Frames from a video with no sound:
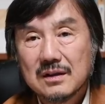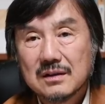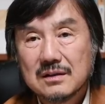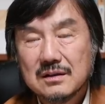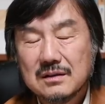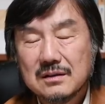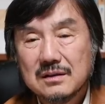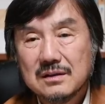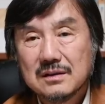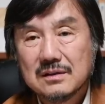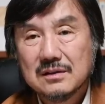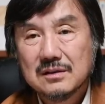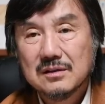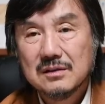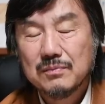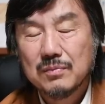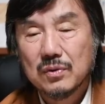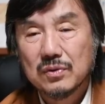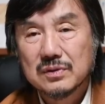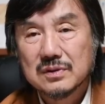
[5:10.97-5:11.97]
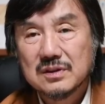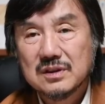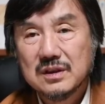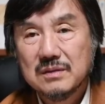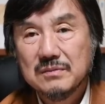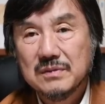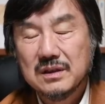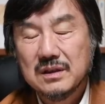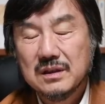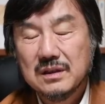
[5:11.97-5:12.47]
그랬더니 그걸 본
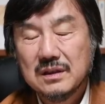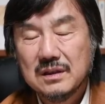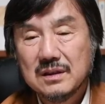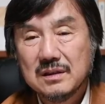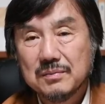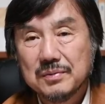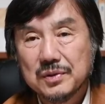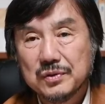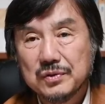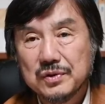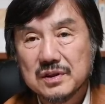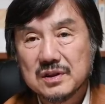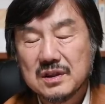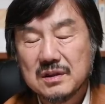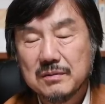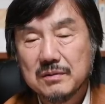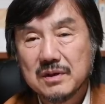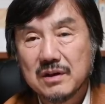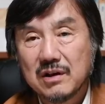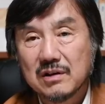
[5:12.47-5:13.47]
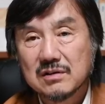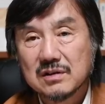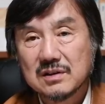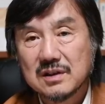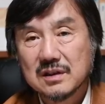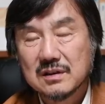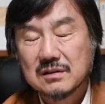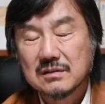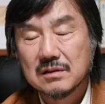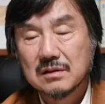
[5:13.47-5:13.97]
스님이 비구니 스님이
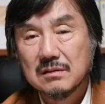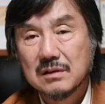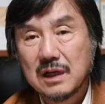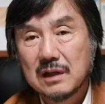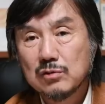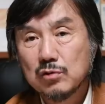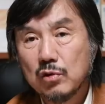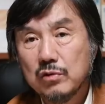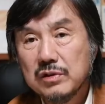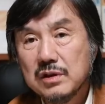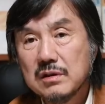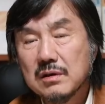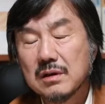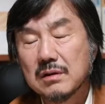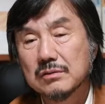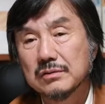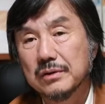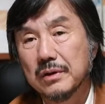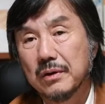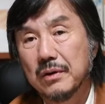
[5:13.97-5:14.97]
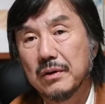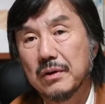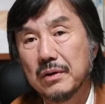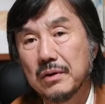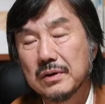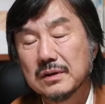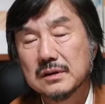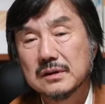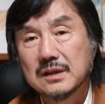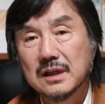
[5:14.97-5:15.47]
나와서 저를 아주 혼내더라고요.
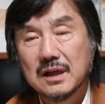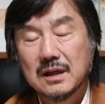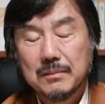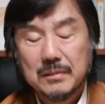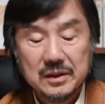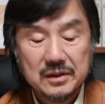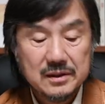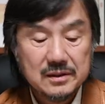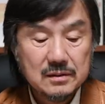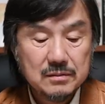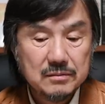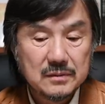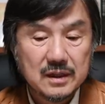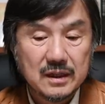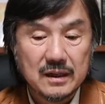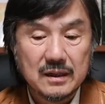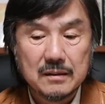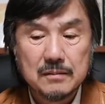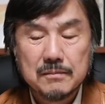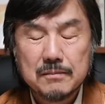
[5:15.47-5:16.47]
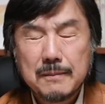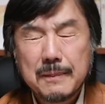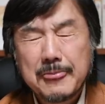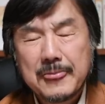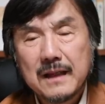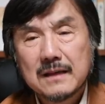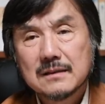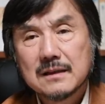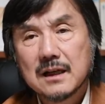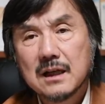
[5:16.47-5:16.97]
그래서 제가 한마디 했습니다.
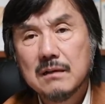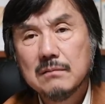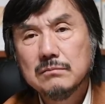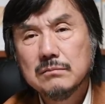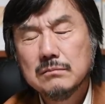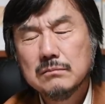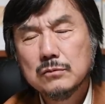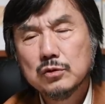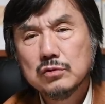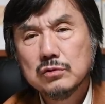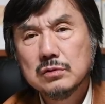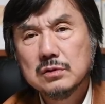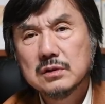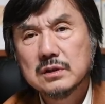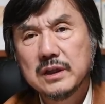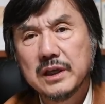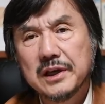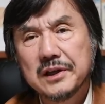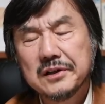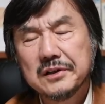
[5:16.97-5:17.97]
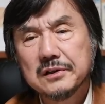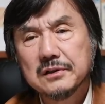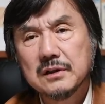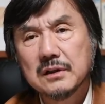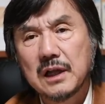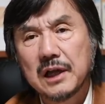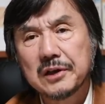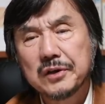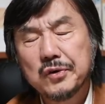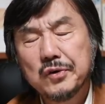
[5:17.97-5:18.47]
사람 무는
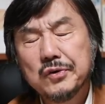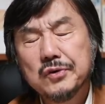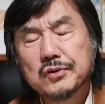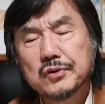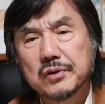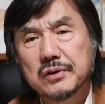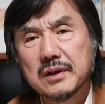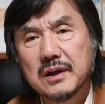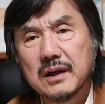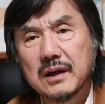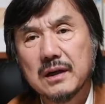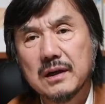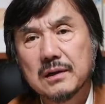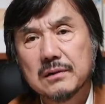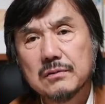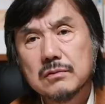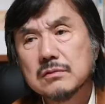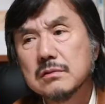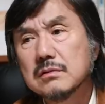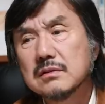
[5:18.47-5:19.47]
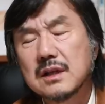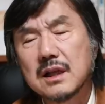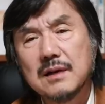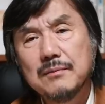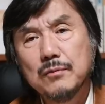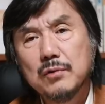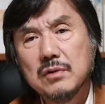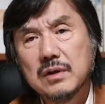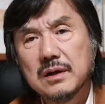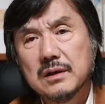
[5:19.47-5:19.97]
개는 안 키우는 게 좋다. 그리고 또
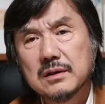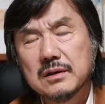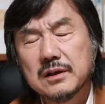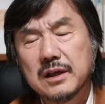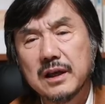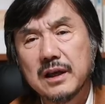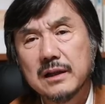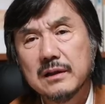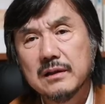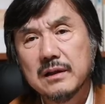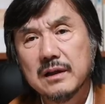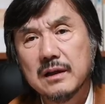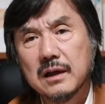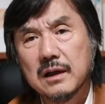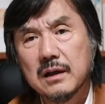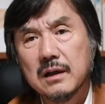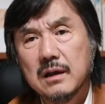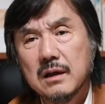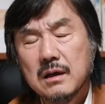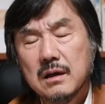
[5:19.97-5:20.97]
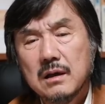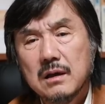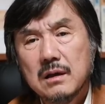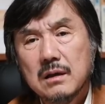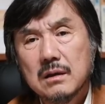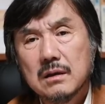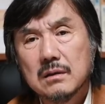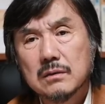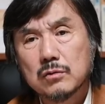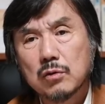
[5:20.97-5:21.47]
사람 물로 하는 개한테
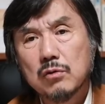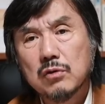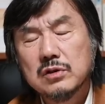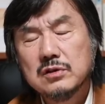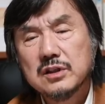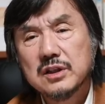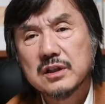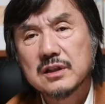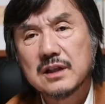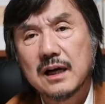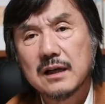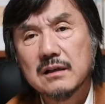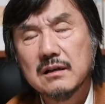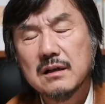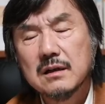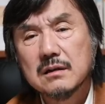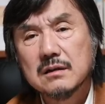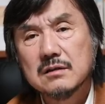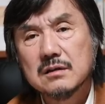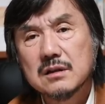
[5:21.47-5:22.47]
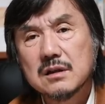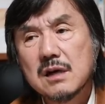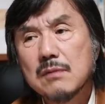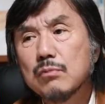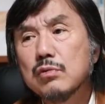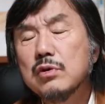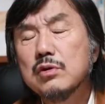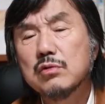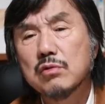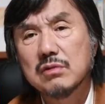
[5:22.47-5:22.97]
어, 돌려주는게 당연한 거지. 그냥
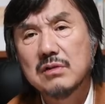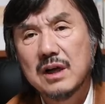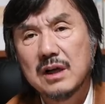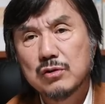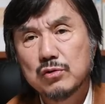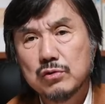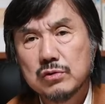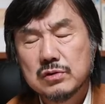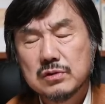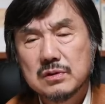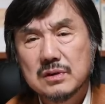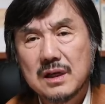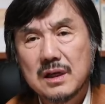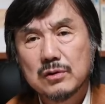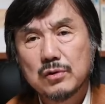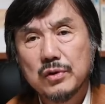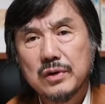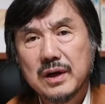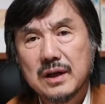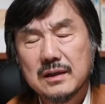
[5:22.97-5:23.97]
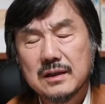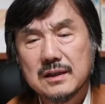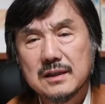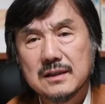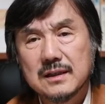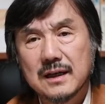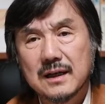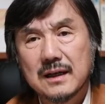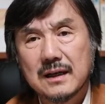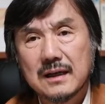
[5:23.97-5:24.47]
물리도록 놔둬야할
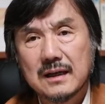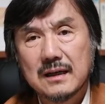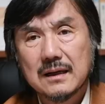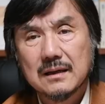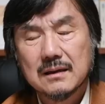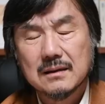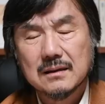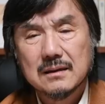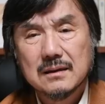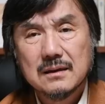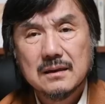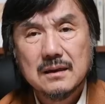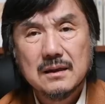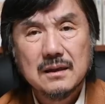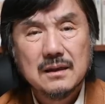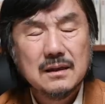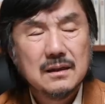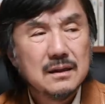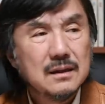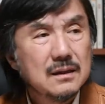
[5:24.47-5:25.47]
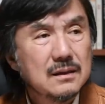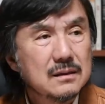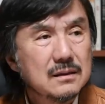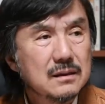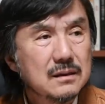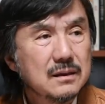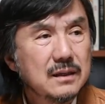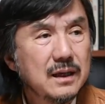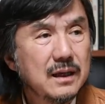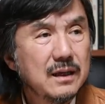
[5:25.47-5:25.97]
일이냐. 어?
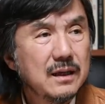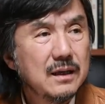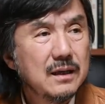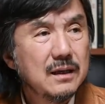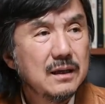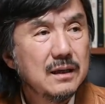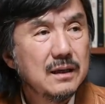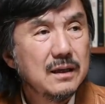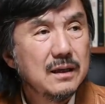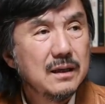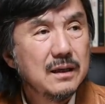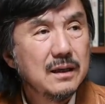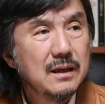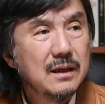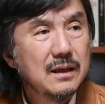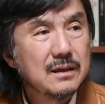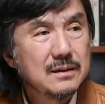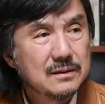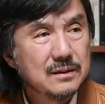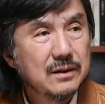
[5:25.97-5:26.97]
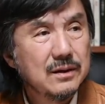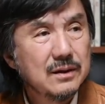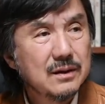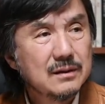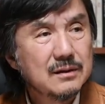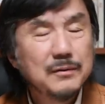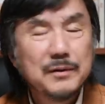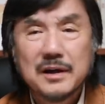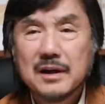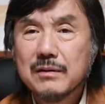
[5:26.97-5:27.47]
그렇게 했어요.
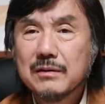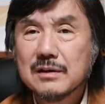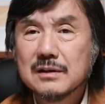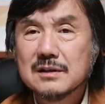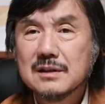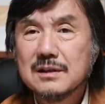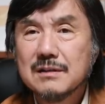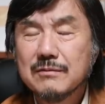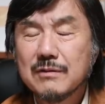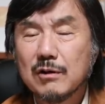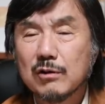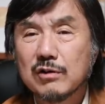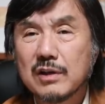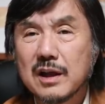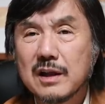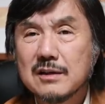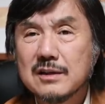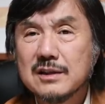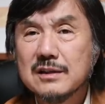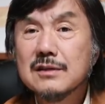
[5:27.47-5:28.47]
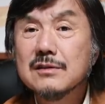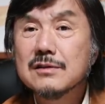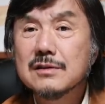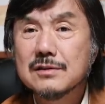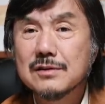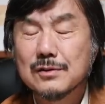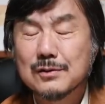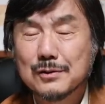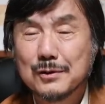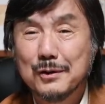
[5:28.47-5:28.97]
그 바람에 그 스님하고 어떻게
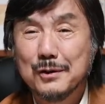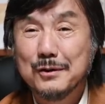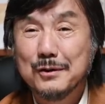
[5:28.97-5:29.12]
친해졌어요, 또.